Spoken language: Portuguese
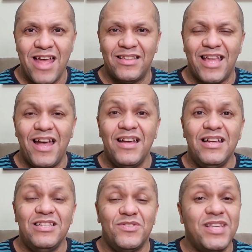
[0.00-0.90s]
tá?
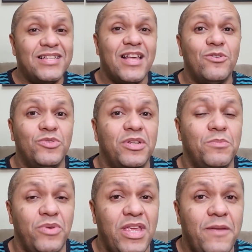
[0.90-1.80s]
Se você quiser
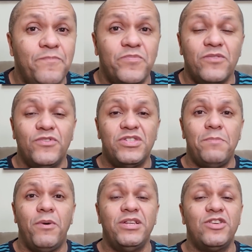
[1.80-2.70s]
contribuir, você
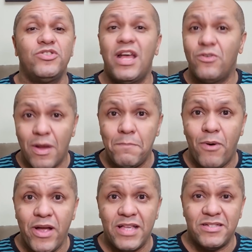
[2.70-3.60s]
pode ajudar no
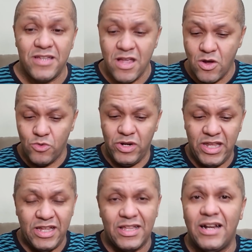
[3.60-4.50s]
Apoia-se. O
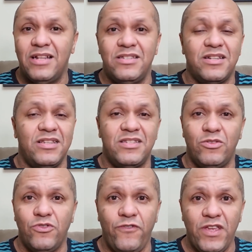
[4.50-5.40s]
link está na descrição
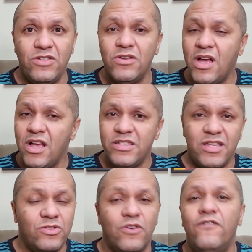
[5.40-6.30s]
do vídeo. Você
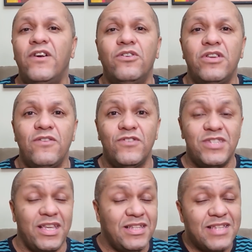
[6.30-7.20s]
doa o valor que
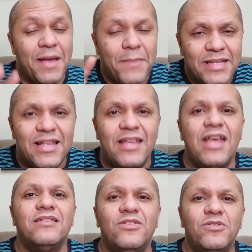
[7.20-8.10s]
você quiser, mas aí é
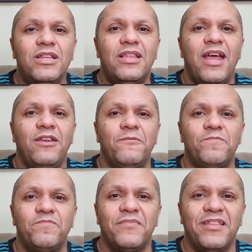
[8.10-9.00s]
a seu critério,
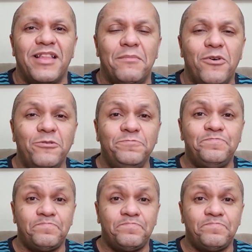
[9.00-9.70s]
tá bom?